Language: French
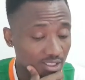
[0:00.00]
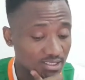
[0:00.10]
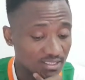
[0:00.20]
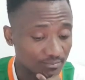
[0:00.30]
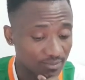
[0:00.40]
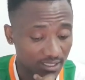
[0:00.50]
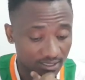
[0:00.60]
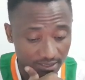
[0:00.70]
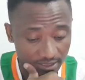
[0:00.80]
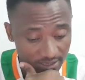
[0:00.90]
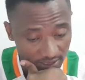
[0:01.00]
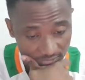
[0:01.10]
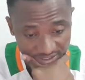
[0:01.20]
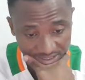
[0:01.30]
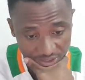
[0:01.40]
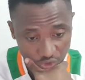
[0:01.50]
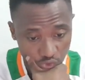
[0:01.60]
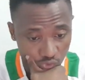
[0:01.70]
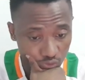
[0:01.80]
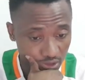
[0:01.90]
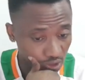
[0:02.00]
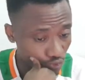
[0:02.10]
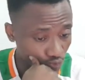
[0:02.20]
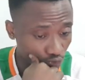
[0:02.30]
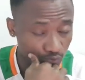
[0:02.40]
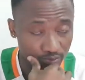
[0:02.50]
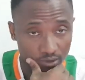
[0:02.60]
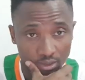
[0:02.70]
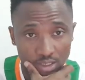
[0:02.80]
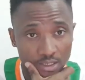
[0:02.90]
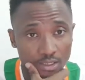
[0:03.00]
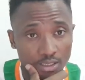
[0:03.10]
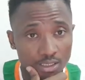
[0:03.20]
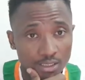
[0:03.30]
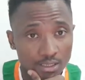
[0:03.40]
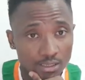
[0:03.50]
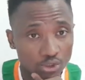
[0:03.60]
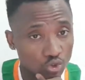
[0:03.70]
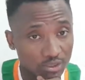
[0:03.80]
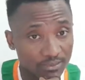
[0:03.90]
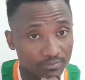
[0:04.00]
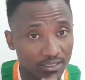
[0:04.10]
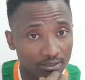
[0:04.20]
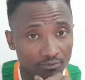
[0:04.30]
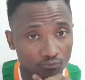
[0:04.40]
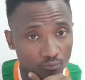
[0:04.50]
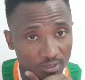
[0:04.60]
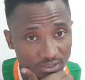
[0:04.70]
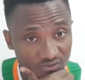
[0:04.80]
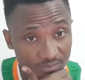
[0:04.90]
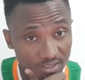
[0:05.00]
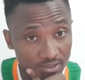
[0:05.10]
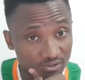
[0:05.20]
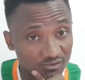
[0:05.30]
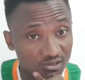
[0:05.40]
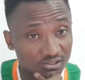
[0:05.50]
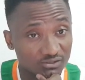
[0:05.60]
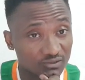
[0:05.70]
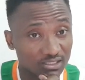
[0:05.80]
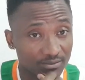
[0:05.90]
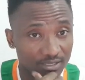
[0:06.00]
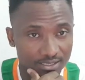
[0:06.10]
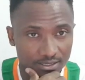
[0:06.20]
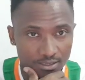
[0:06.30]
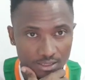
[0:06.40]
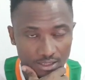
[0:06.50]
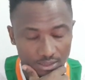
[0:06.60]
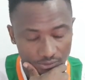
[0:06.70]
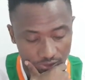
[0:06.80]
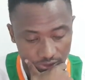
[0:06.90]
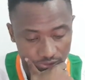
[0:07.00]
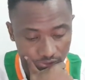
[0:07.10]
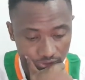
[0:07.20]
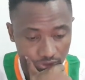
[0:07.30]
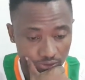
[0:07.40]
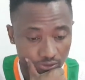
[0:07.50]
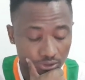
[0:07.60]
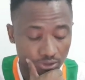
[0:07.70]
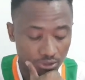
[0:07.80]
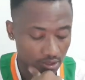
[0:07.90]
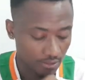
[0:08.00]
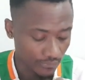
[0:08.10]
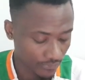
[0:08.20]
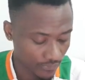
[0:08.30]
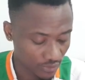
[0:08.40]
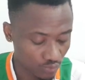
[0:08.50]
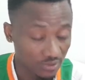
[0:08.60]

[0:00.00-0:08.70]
Oui, ces braves jeunes, trois soldats et 46 soldats qui ont été